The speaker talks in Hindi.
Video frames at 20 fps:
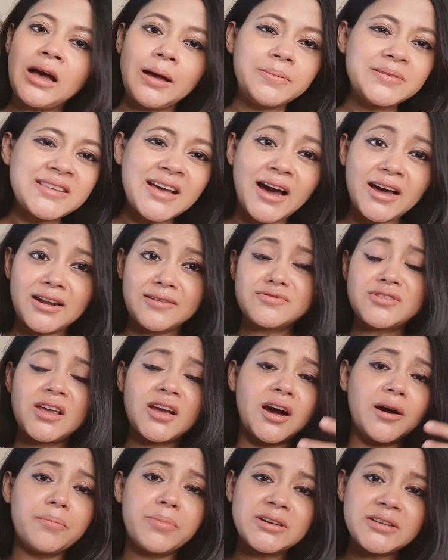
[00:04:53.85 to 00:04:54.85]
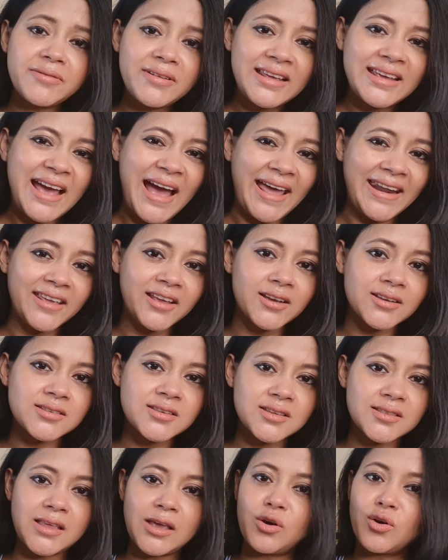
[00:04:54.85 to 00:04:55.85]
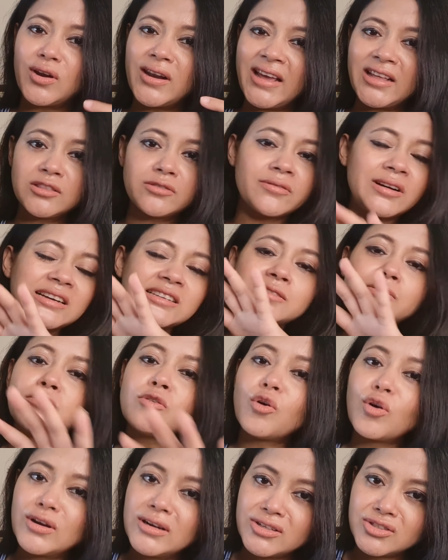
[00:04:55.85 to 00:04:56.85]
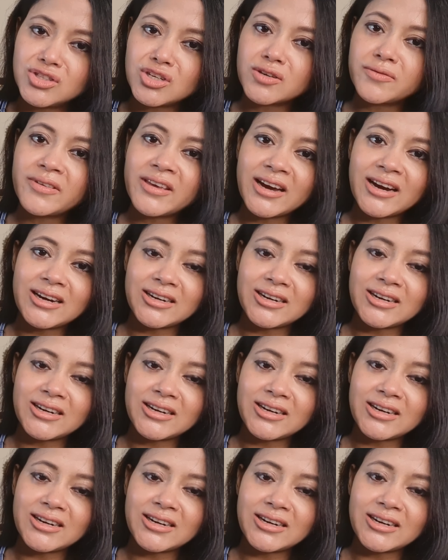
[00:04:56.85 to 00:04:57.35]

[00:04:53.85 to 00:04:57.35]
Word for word: आप इसे आराम से कंफर्टेबली कैरी कर सकते हो लेंथ वाइज फ्लोर लेंथ तक भी